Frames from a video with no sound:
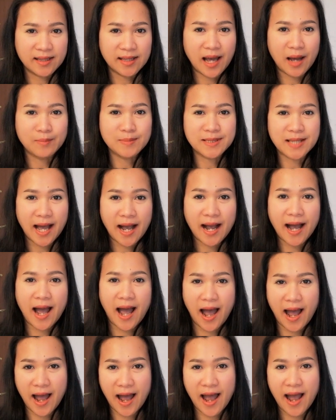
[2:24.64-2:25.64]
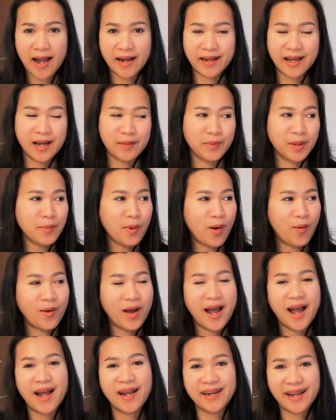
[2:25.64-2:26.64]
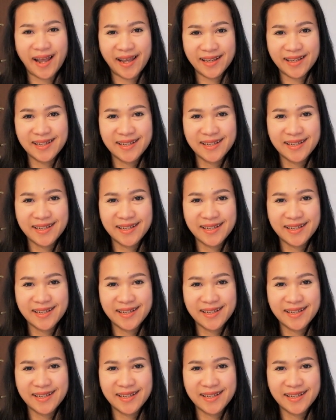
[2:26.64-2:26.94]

ตามสาขาห้างนะคะไม่บอกว่าห้างไหน